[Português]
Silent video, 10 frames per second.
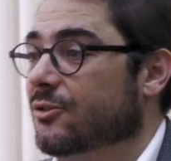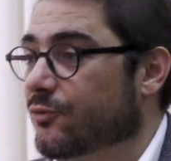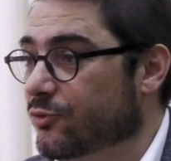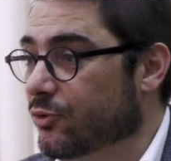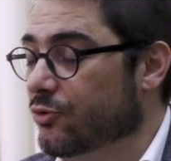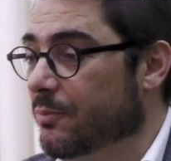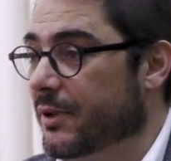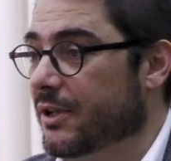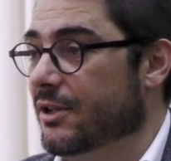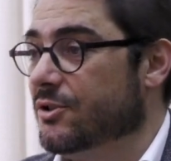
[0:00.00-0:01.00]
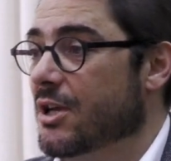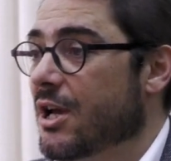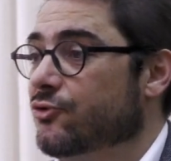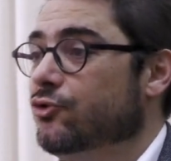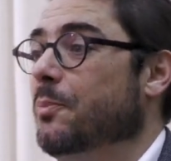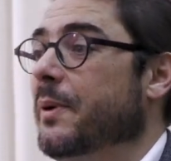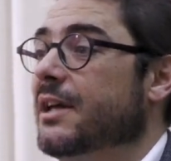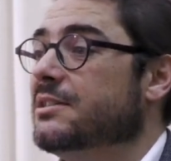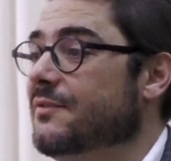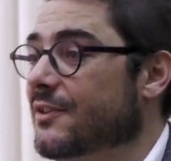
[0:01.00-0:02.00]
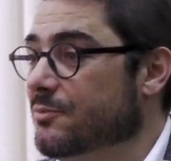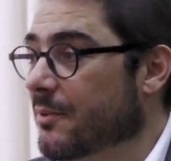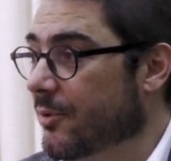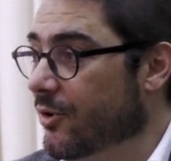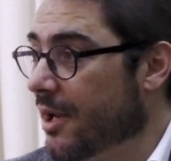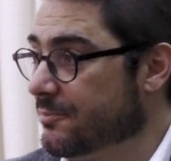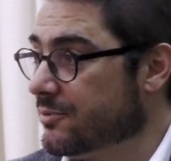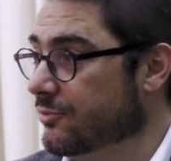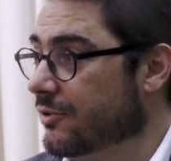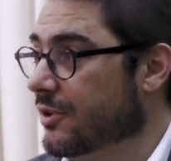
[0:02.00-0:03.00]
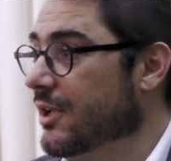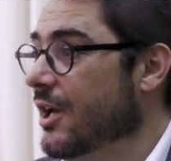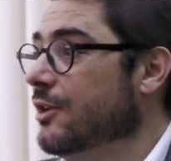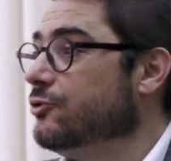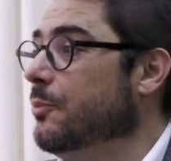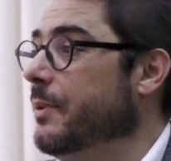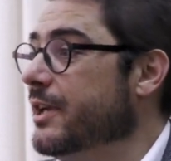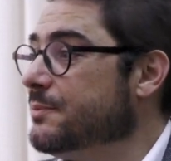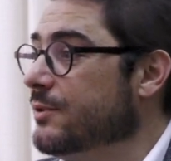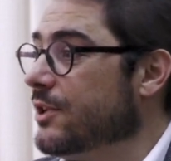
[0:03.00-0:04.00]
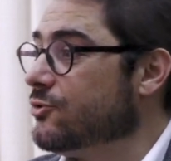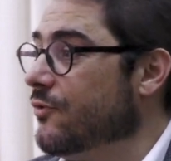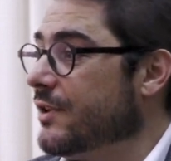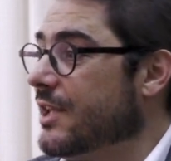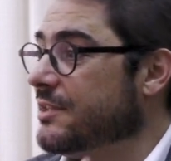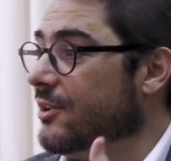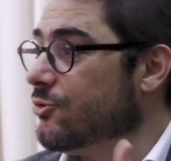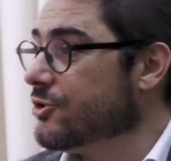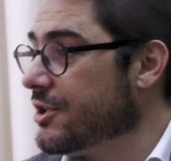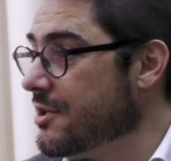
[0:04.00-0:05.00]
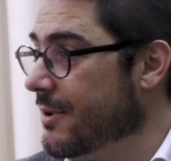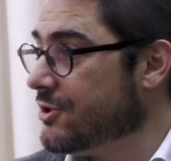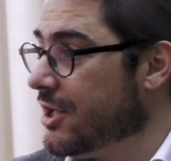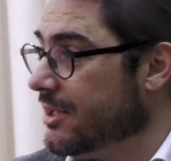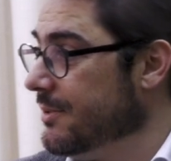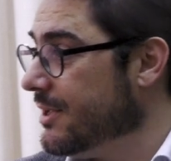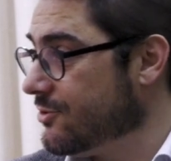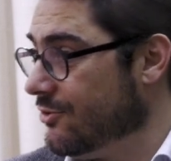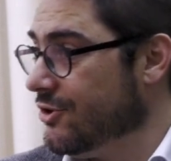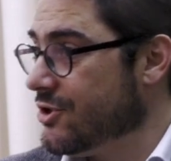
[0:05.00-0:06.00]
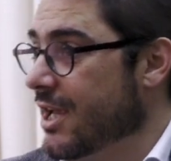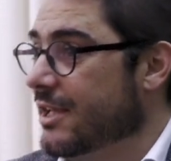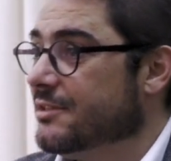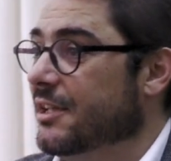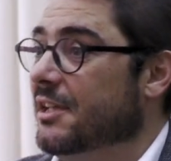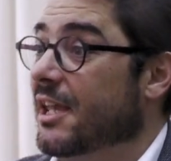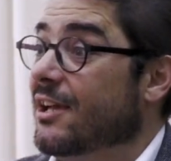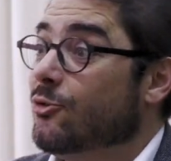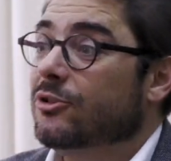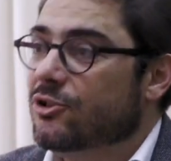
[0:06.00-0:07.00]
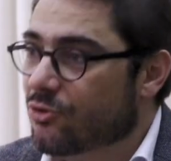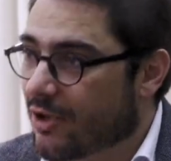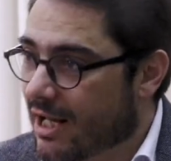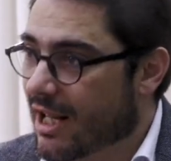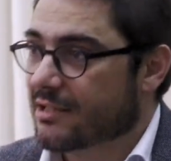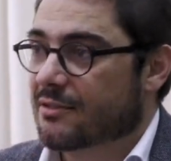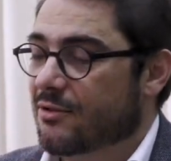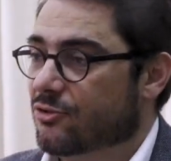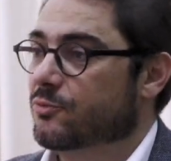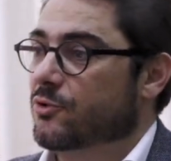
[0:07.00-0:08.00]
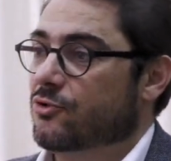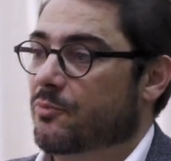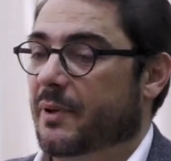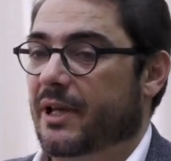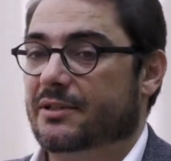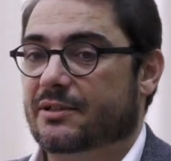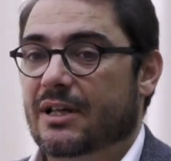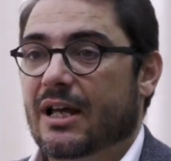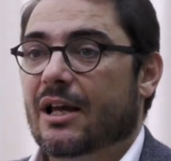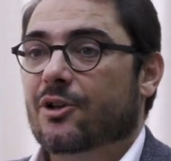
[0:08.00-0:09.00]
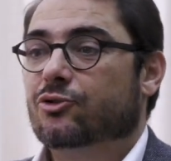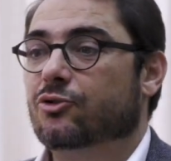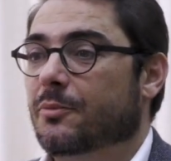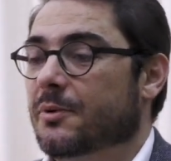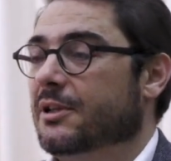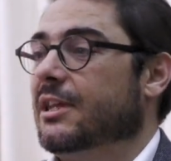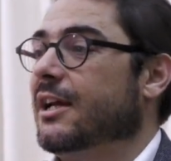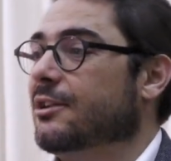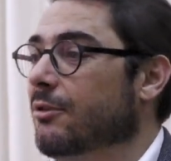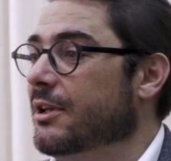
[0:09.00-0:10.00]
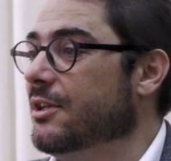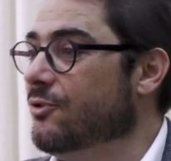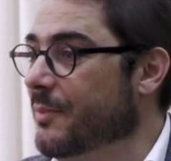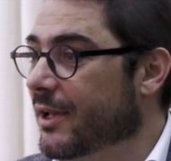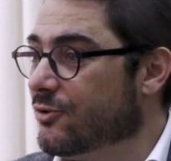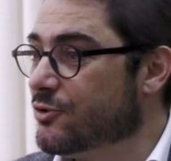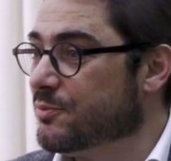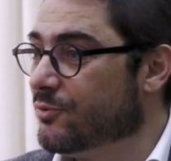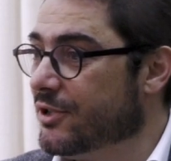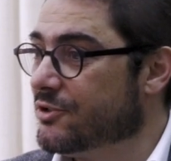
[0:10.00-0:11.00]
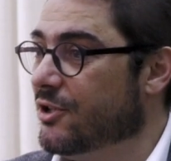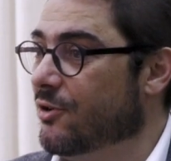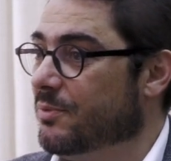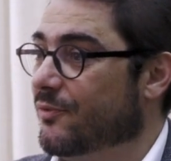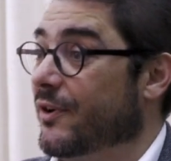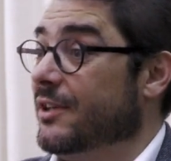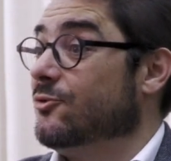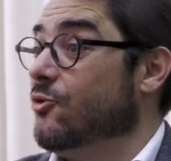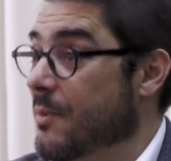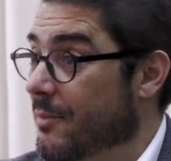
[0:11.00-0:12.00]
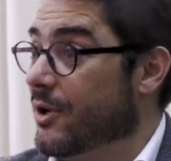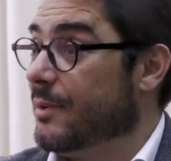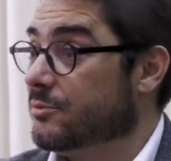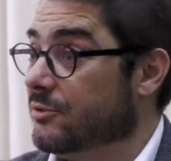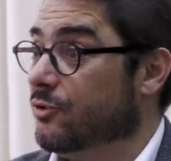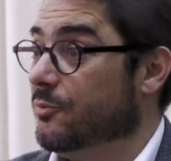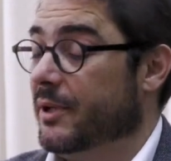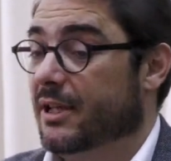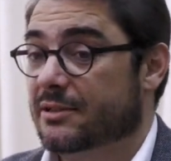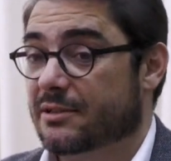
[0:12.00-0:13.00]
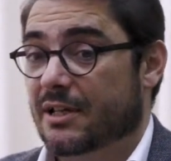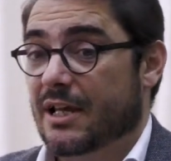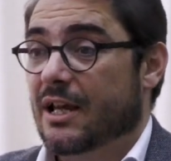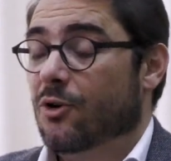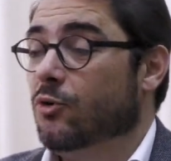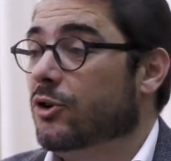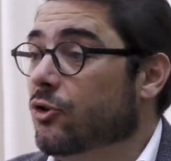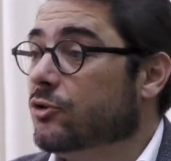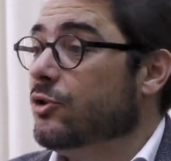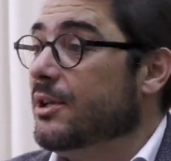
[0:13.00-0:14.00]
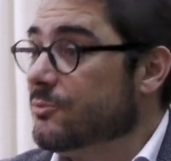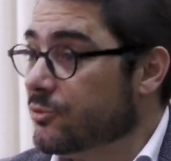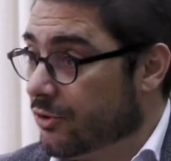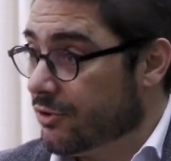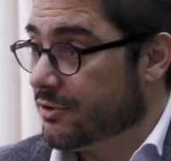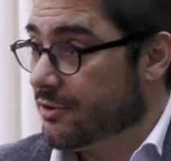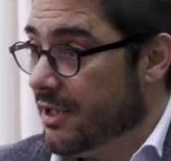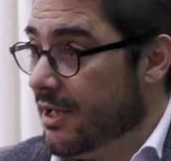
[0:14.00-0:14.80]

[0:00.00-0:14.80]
o futuro do país, se o PS tivesse uma maioria absoluta, se o PS pudesse governar sem constrangimentos, sem limitações, sem ninguém a condicionar a ação e as opções do PS, sobre a terra do leite e do mel que os portugueses teriam pela frente com uma maioria absoluta do PS, quando nós olhamos hoje